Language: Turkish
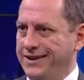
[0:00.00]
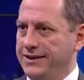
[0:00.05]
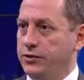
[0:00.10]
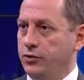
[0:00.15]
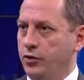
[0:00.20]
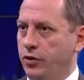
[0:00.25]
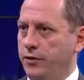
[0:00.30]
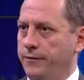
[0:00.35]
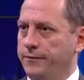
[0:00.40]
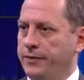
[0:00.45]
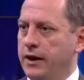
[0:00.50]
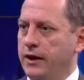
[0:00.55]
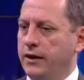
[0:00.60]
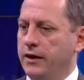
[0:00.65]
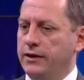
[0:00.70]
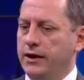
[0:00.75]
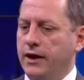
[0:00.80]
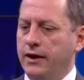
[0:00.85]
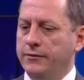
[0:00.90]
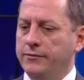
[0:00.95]
Nedir o?
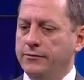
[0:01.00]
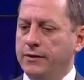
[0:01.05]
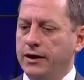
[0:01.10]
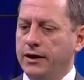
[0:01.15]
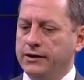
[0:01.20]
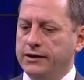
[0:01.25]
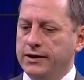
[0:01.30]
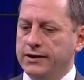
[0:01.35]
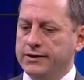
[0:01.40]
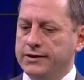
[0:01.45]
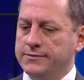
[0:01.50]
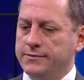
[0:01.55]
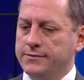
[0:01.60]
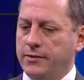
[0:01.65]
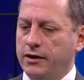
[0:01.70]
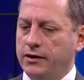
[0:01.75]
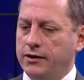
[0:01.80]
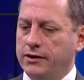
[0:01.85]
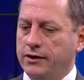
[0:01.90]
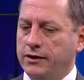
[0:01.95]
Yani merkez
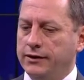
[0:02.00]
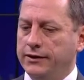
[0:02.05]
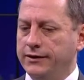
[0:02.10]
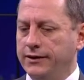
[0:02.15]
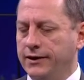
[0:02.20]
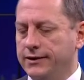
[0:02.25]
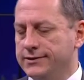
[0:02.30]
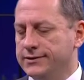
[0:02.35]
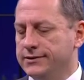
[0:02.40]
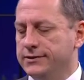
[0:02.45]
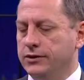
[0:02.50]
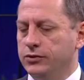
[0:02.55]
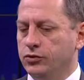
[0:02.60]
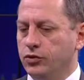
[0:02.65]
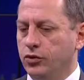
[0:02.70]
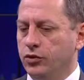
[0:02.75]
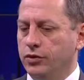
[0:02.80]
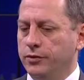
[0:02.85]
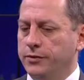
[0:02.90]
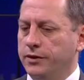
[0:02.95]
bankaların aslında
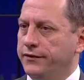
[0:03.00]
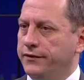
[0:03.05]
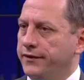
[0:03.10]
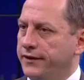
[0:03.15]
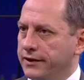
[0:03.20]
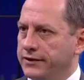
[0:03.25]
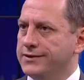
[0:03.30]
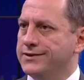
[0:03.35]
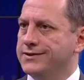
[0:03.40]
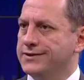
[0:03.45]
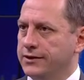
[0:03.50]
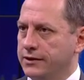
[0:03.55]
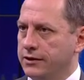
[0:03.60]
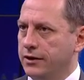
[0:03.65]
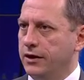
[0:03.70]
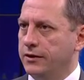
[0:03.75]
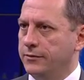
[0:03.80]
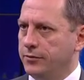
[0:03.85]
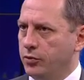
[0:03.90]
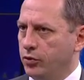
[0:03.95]
doğru bir fiyat
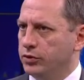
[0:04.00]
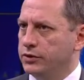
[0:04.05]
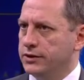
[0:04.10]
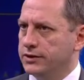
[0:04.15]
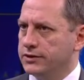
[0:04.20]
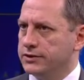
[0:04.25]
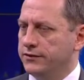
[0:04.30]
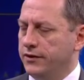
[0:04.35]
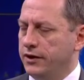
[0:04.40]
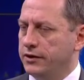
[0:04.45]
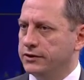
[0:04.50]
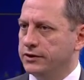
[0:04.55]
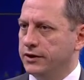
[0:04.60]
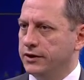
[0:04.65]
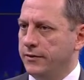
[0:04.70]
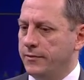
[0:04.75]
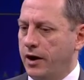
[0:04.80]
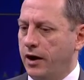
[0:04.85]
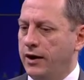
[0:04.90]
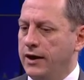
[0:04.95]
istikrarı politikası vardır
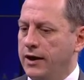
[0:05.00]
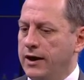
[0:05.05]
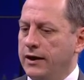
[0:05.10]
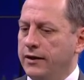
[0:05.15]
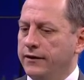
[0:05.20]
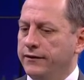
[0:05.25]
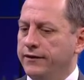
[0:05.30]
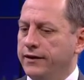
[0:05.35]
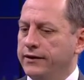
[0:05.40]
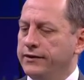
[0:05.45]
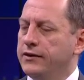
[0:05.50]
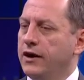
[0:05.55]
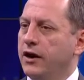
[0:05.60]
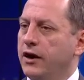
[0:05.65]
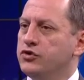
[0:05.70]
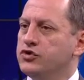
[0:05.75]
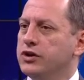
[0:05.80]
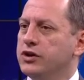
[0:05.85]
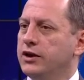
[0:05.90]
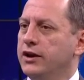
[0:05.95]
ama FED
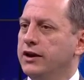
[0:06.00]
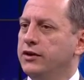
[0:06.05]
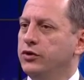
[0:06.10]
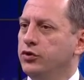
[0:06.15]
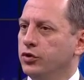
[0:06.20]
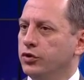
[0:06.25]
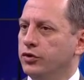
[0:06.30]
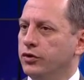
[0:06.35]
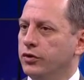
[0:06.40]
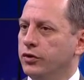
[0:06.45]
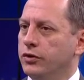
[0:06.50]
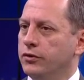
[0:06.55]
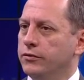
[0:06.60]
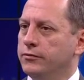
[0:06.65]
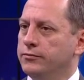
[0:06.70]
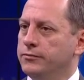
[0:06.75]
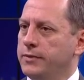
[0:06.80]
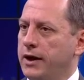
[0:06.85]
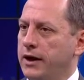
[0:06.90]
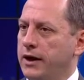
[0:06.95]
daha önce ne diyordu?
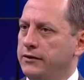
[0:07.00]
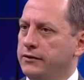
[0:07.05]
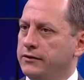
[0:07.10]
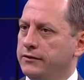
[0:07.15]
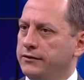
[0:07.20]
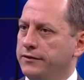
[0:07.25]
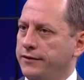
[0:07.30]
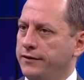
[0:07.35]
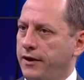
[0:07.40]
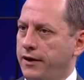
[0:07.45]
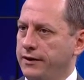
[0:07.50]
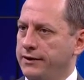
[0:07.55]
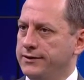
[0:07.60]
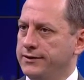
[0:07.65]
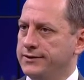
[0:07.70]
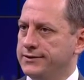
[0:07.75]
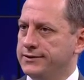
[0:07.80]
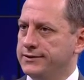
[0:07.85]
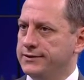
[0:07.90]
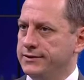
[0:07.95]
Ben
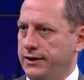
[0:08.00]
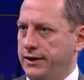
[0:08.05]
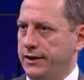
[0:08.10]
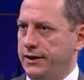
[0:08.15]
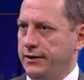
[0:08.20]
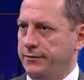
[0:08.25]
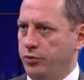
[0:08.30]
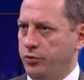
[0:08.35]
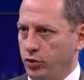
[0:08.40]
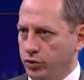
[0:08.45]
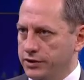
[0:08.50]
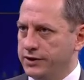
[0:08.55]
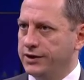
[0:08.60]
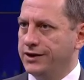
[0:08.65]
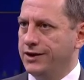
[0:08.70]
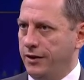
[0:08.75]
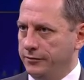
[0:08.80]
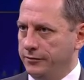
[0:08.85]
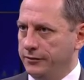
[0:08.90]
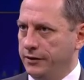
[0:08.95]
faiz e,
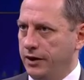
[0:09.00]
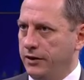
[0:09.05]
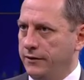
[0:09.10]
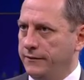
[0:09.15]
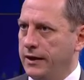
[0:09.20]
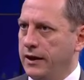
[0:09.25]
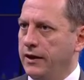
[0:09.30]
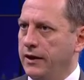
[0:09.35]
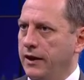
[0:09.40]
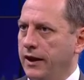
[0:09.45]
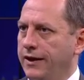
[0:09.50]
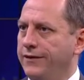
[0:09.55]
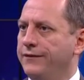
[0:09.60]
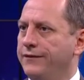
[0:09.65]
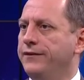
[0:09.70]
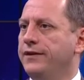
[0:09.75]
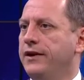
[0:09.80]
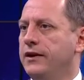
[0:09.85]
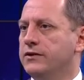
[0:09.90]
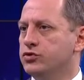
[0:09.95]
politikamla
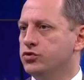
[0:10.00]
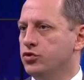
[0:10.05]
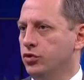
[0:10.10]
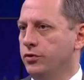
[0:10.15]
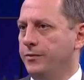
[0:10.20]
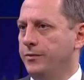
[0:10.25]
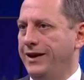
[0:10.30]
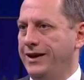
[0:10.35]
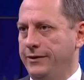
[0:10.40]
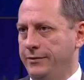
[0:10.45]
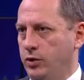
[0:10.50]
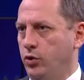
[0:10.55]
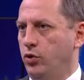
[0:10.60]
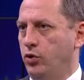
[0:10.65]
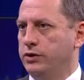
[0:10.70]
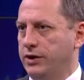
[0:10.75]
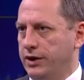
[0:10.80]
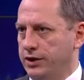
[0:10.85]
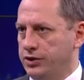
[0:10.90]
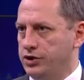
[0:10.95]
enflasyonu belli bir
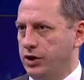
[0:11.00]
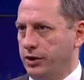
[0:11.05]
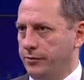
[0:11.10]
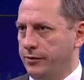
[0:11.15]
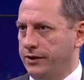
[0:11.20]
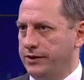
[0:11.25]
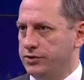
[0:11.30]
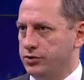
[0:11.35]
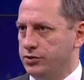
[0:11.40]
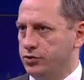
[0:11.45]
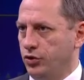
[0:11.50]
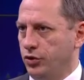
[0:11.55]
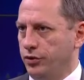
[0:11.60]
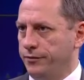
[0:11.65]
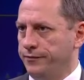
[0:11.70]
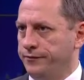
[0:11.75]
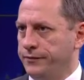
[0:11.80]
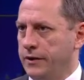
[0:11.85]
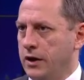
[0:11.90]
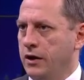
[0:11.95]
noktaya çekmek istiyorum.